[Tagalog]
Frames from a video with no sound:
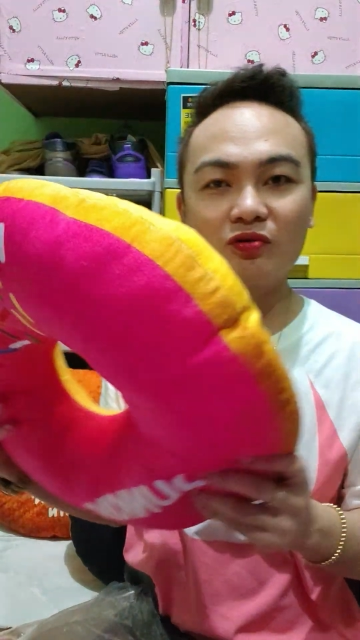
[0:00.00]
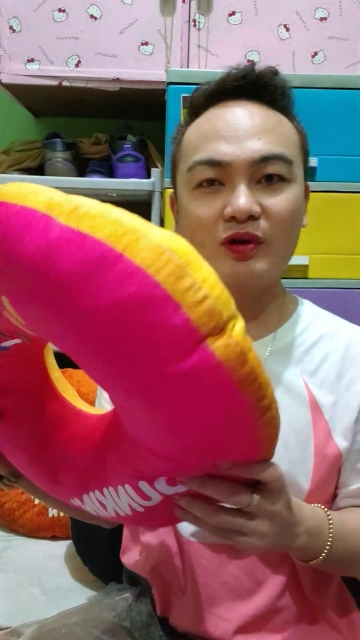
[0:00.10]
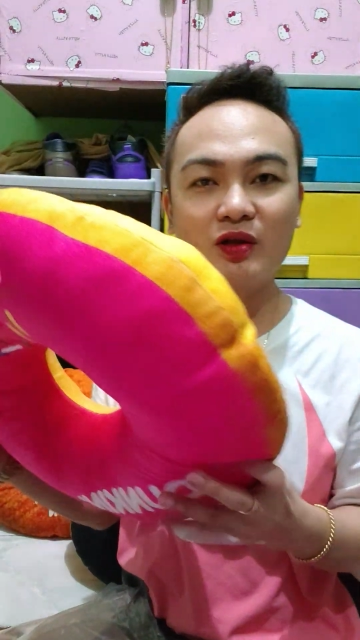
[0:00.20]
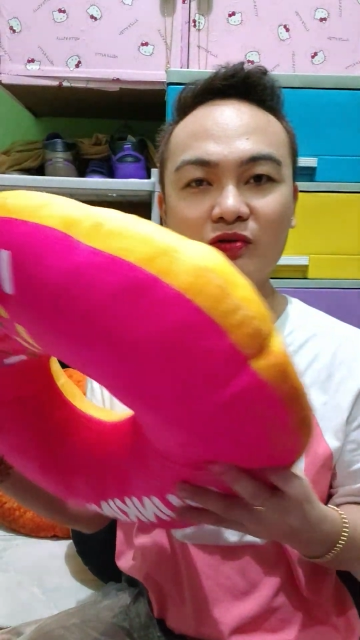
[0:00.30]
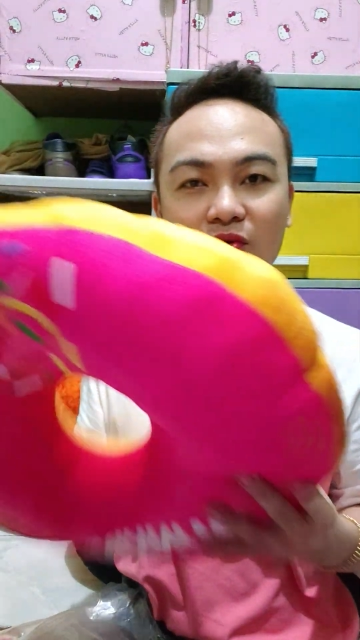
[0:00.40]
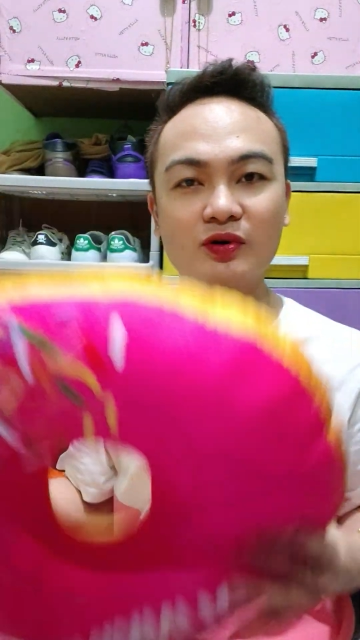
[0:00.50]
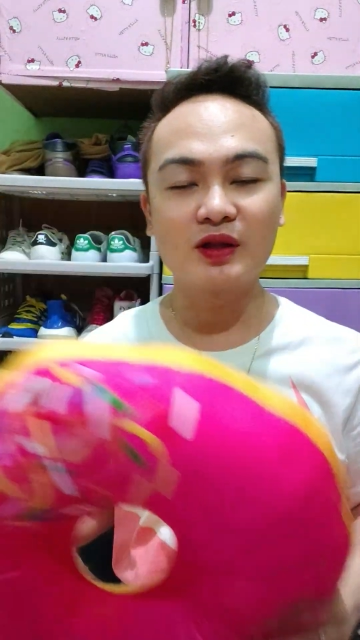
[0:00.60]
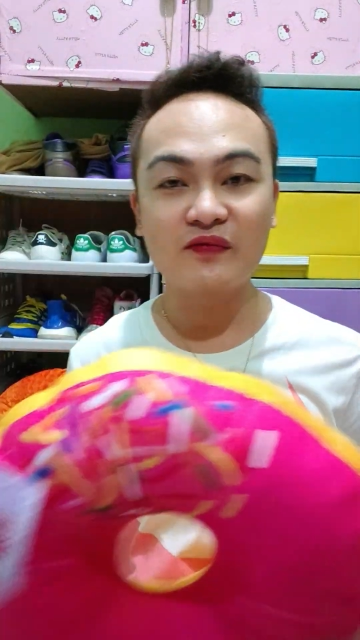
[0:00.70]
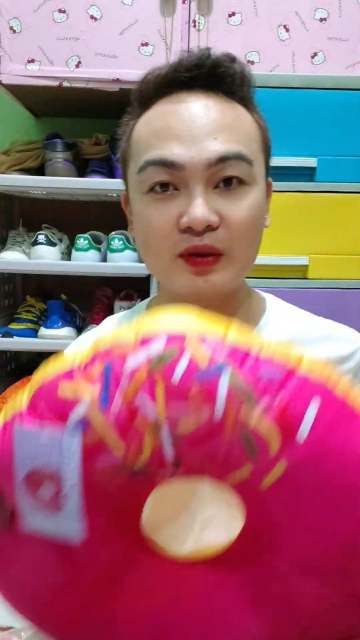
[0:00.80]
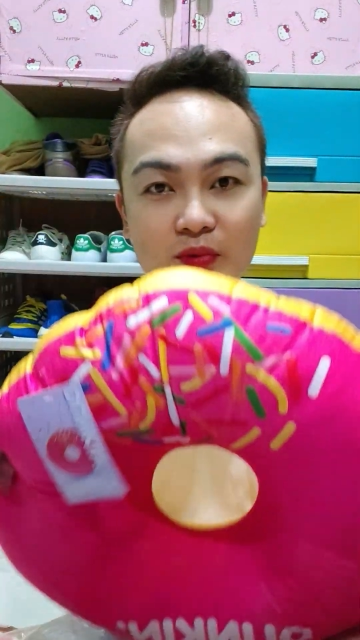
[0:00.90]
So,
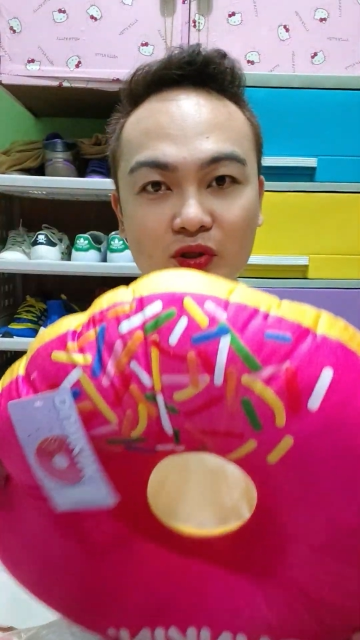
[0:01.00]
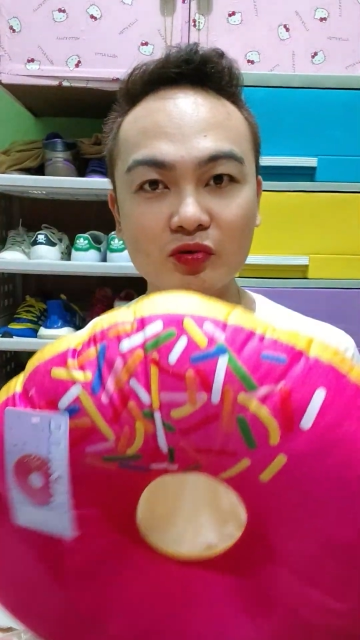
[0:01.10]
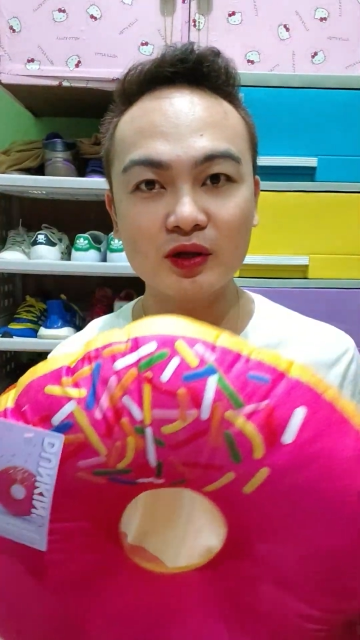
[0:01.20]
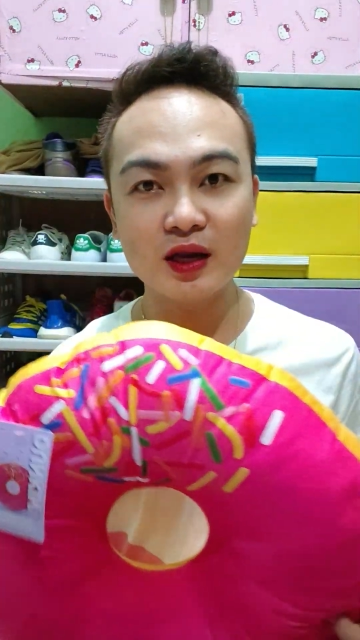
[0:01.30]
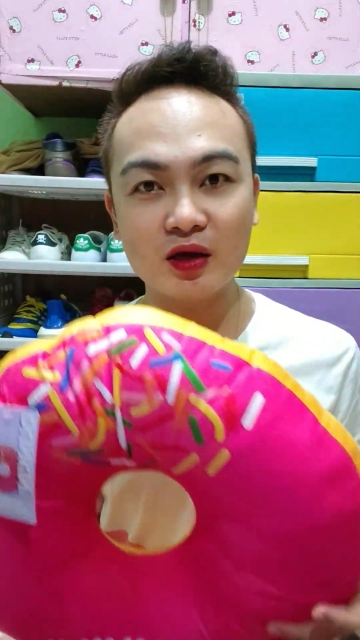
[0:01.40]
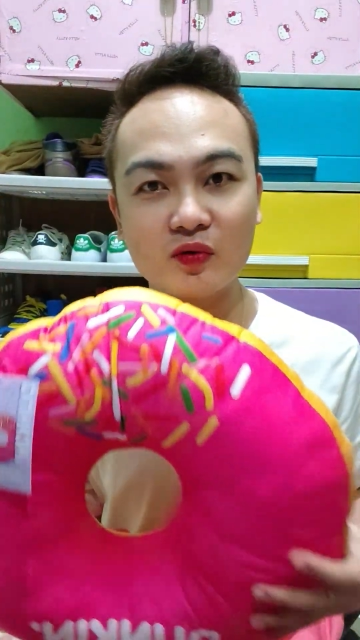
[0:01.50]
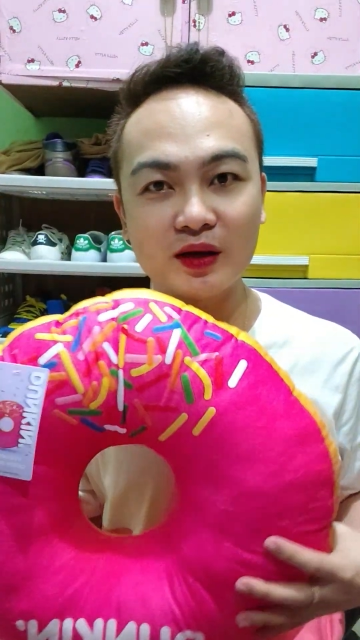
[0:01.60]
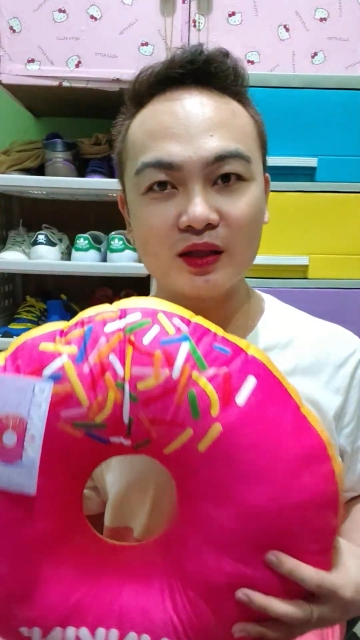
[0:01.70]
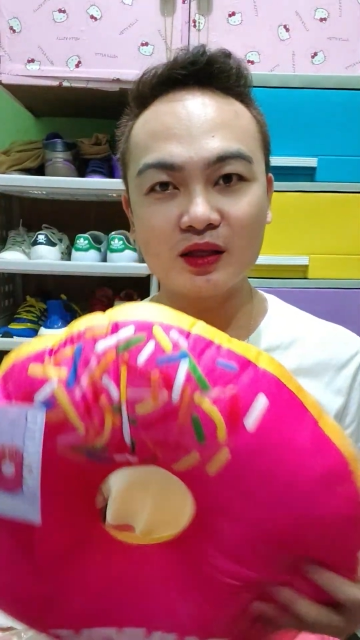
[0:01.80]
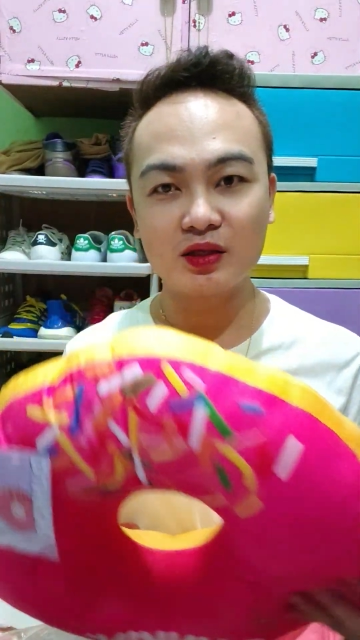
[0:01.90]
ganon. Ang favorite kong ginagawa